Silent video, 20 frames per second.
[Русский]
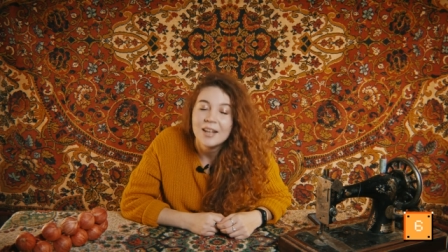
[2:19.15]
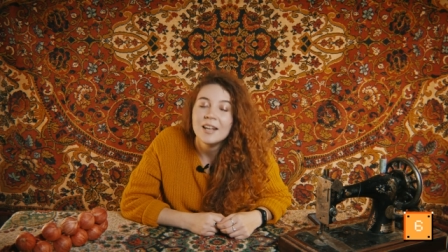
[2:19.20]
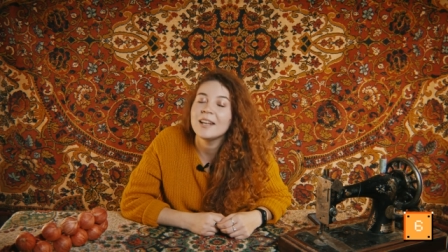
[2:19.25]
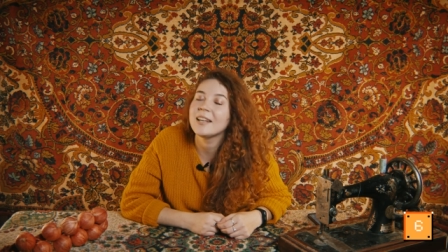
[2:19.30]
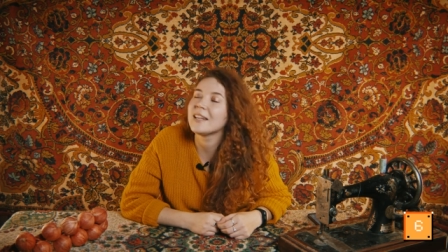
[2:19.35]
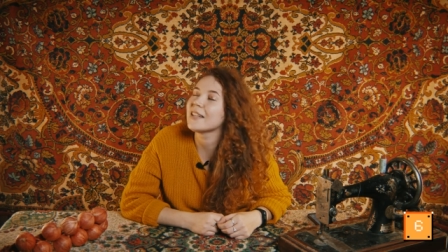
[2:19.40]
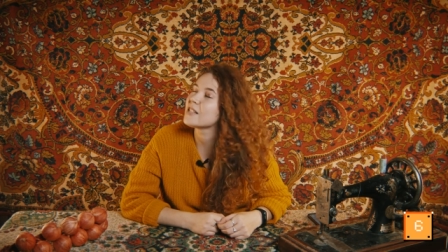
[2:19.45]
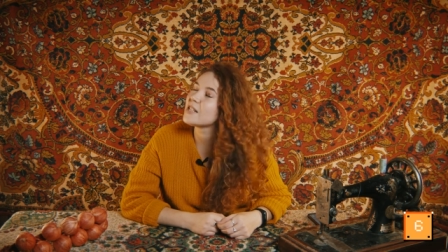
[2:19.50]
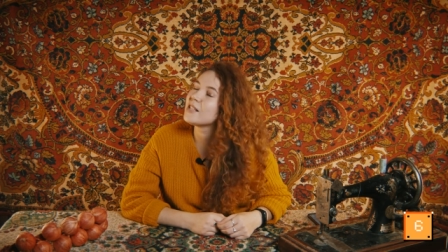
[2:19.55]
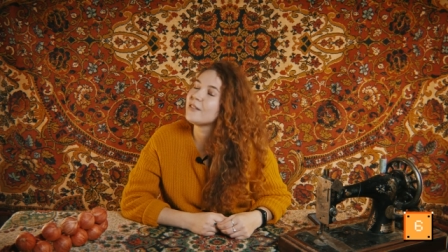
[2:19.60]
и
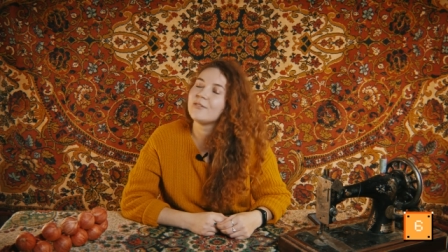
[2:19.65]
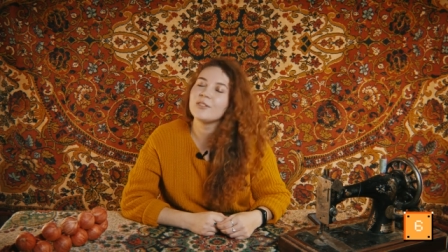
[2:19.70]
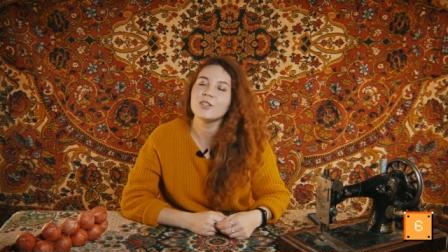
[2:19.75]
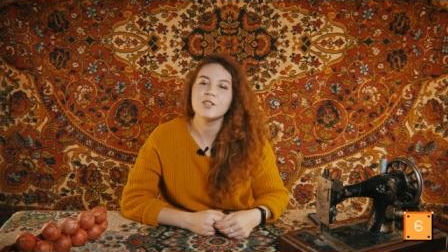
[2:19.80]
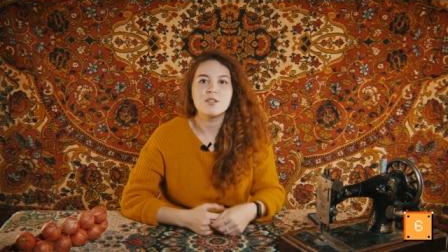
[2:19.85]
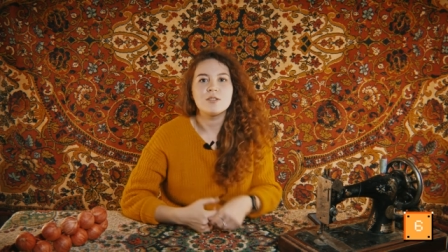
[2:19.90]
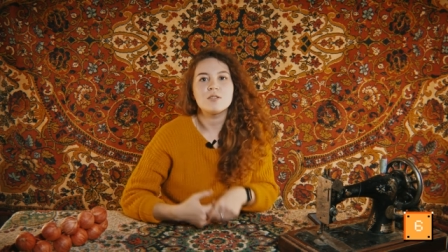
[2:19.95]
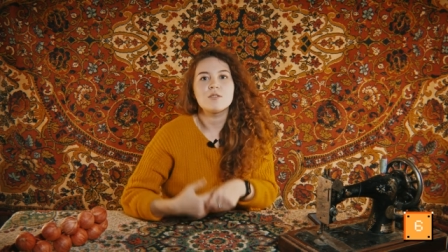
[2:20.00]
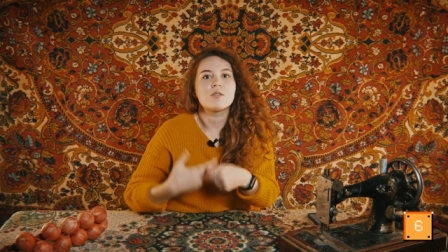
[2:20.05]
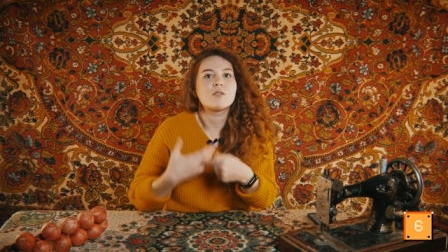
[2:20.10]
если
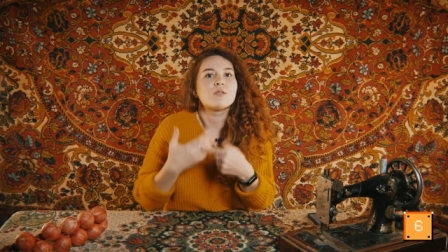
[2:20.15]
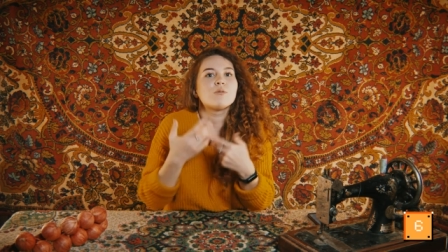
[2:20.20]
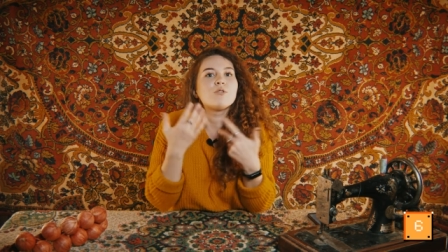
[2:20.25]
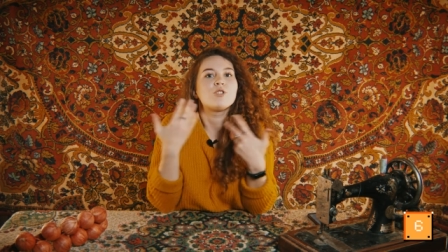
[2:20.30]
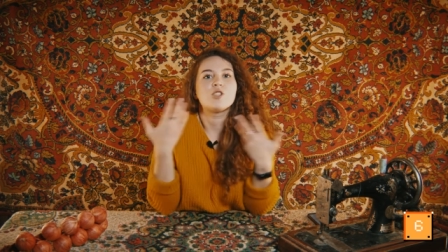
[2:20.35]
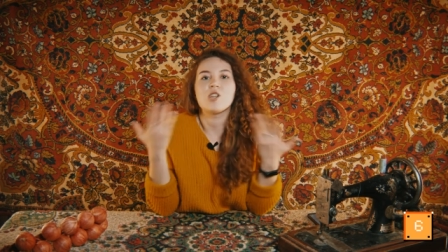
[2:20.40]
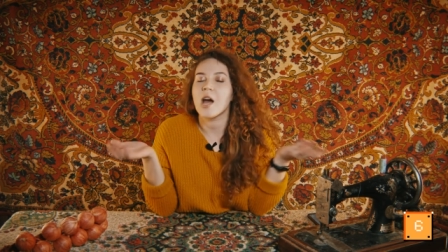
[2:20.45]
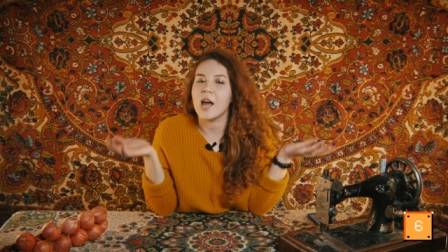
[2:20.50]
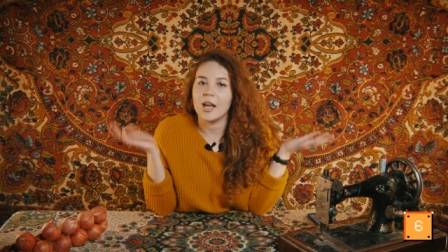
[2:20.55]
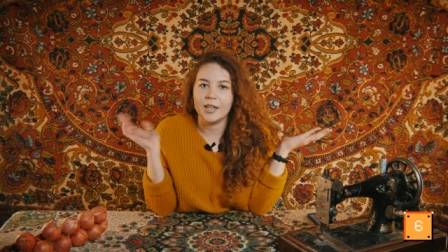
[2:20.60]
вы
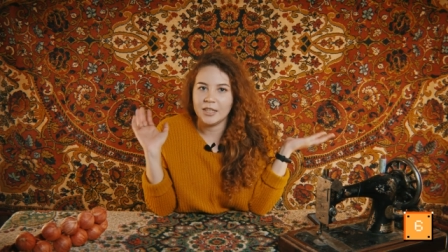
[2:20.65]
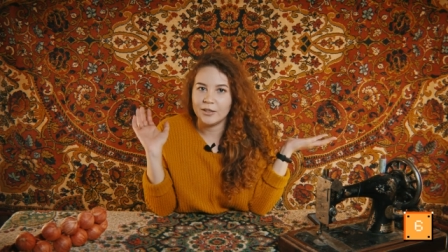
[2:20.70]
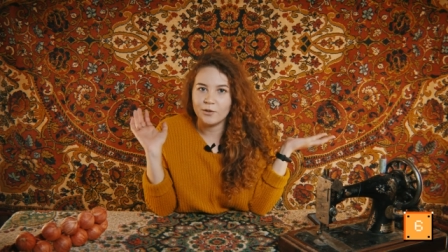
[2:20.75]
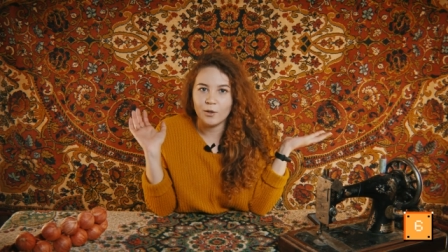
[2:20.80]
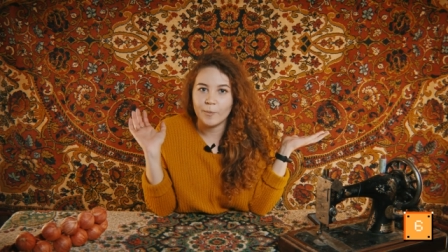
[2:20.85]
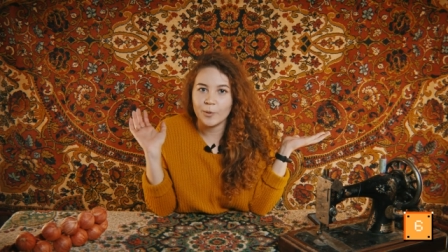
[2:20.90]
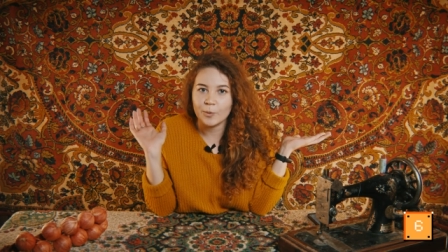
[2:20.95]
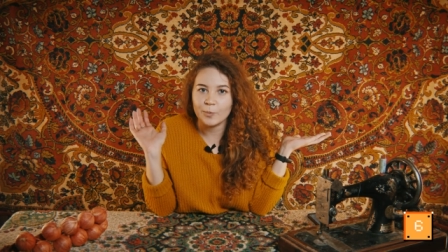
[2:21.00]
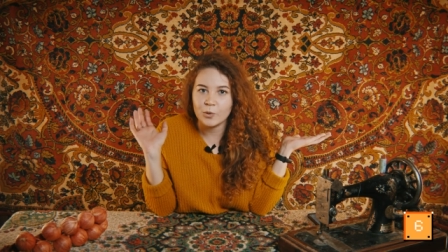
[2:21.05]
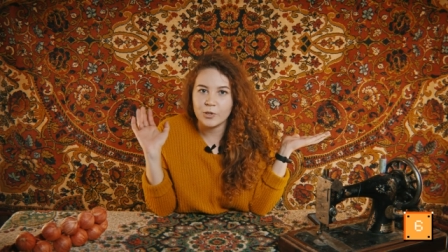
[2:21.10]
случайно его
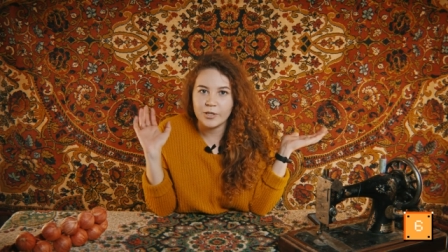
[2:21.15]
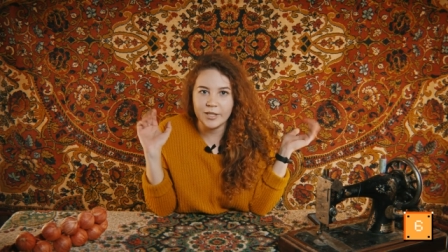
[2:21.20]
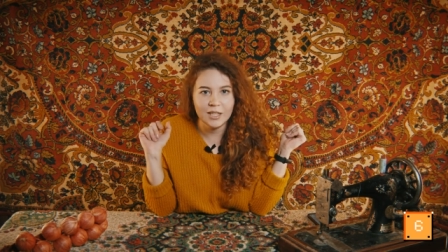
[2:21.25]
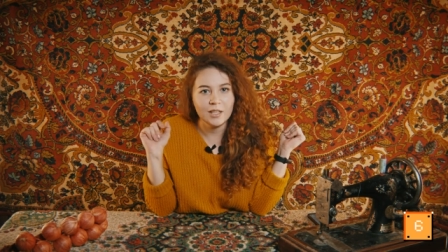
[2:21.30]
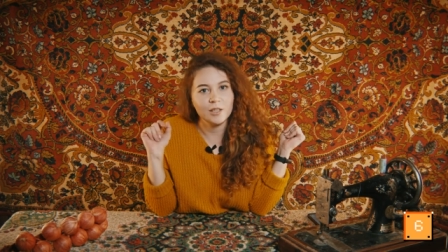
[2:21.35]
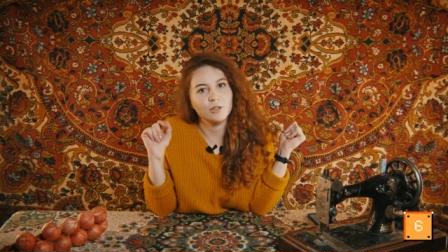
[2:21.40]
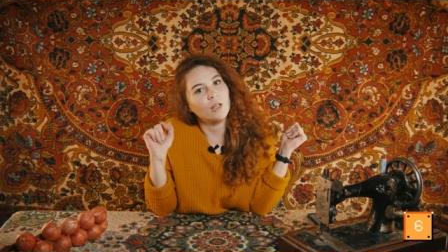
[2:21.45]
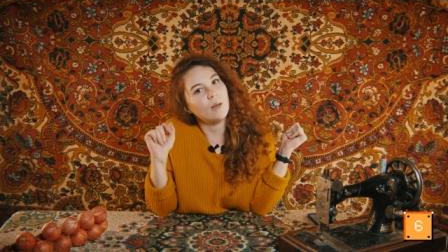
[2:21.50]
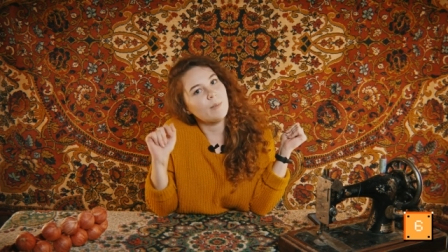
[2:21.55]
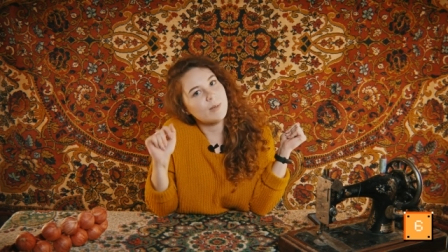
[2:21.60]

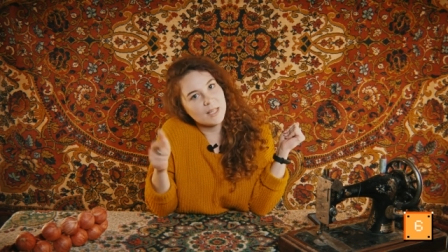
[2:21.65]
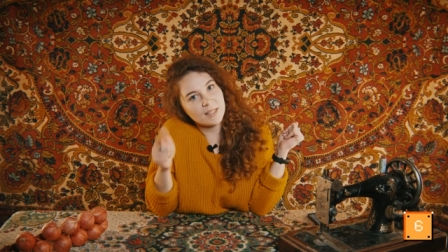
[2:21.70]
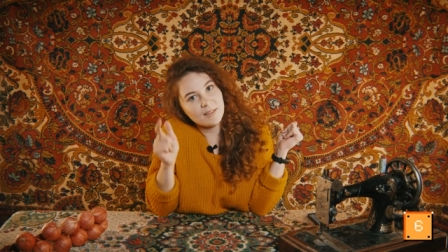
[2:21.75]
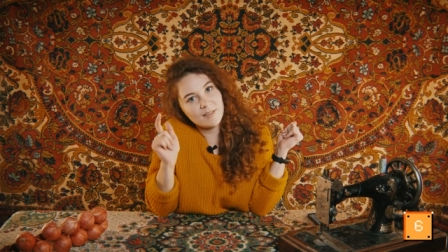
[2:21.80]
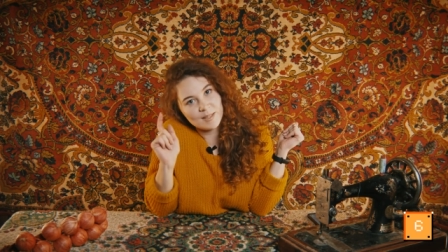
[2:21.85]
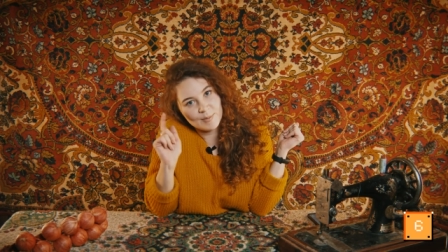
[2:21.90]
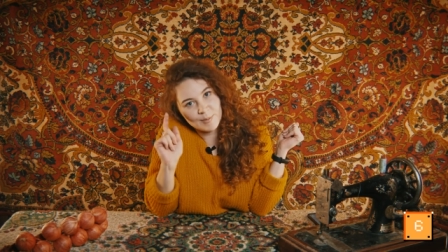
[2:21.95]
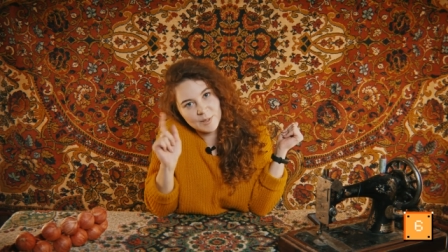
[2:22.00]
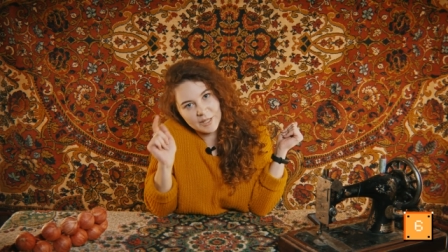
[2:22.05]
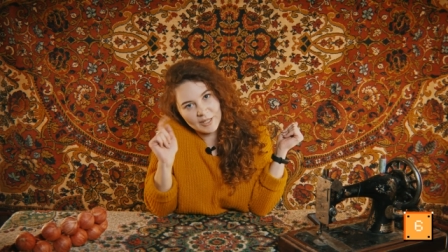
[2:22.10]
пропустили, то
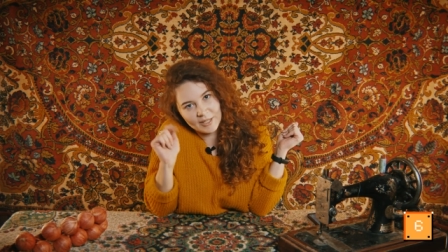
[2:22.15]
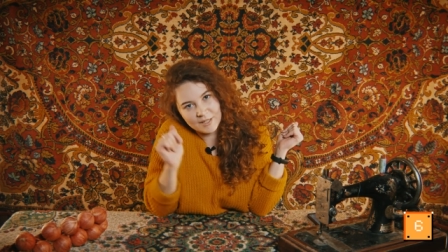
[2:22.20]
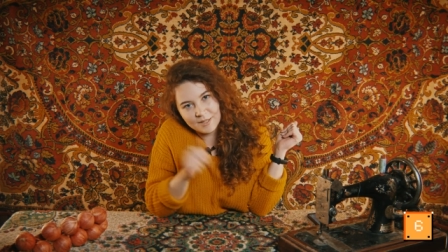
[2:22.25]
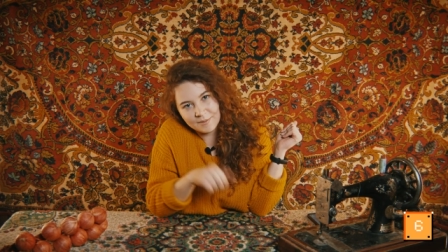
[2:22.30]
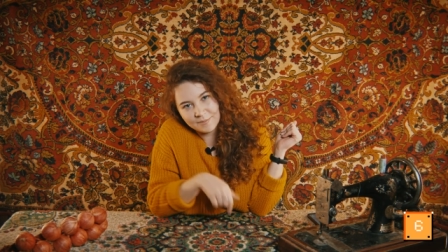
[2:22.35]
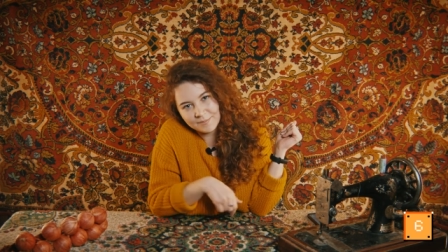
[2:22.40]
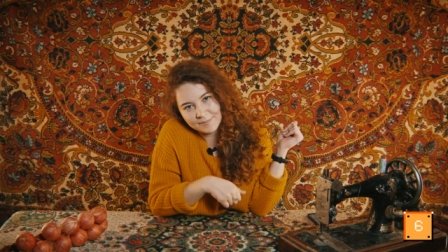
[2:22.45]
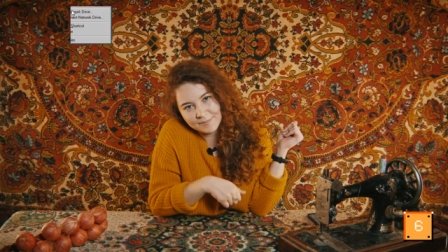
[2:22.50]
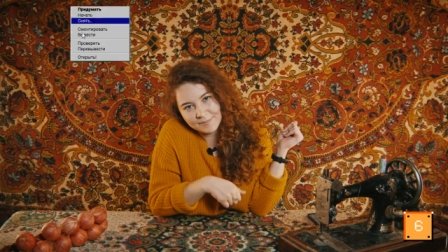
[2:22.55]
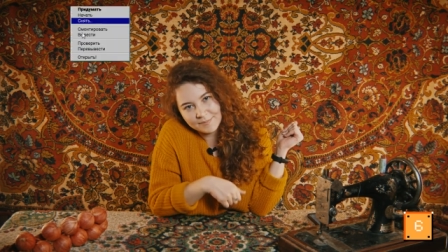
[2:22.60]
обязательно
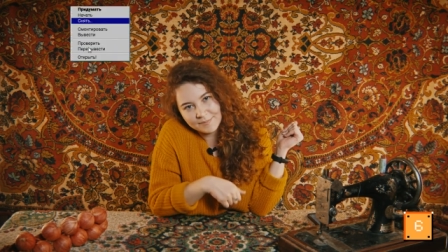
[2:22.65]
смотрите.